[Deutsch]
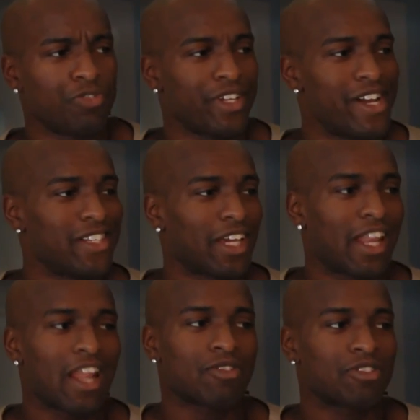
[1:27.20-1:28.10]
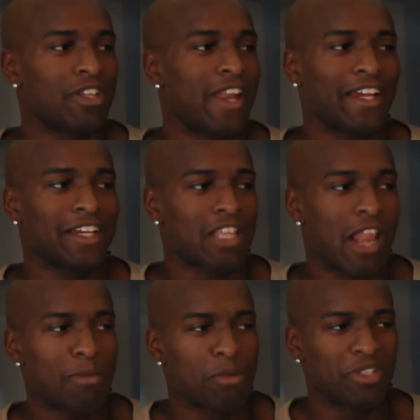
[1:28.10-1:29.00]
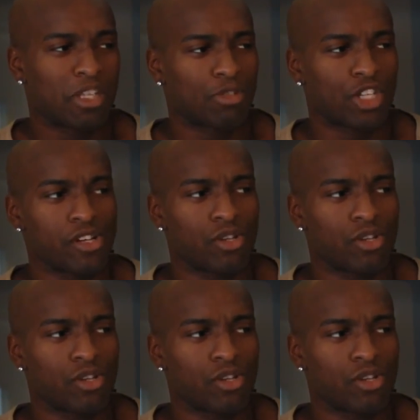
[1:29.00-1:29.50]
viel Geld drin, dass man sich eine leckere Salami-Pizza bestellen